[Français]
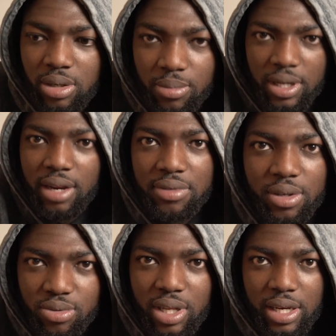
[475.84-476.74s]
comment il a
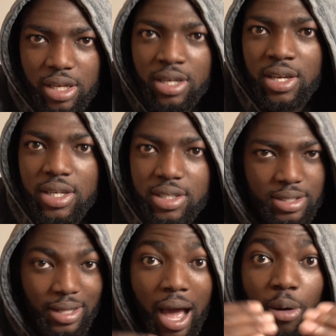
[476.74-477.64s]
vécu ça Il est,
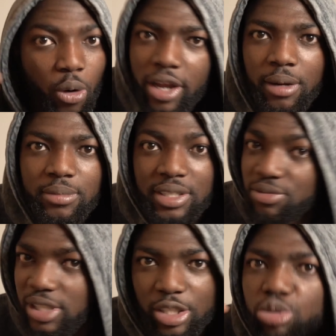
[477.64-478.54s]
incroyable.
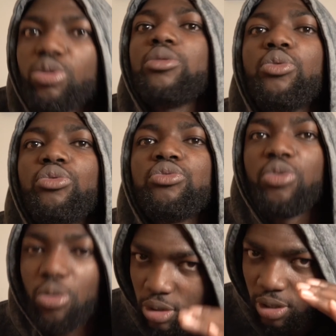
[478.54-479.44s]
Des, histoires de ouf.
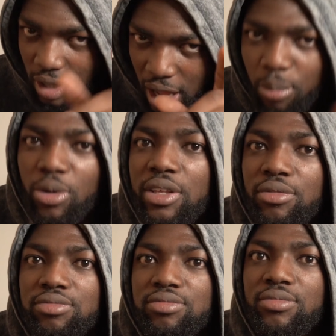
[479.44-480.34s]
Donc,
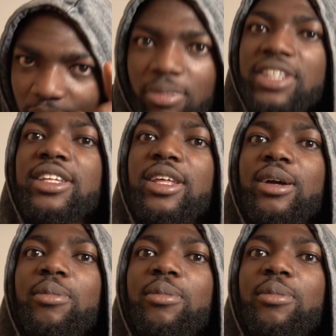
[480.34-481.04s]
abonnez-vous, mettez des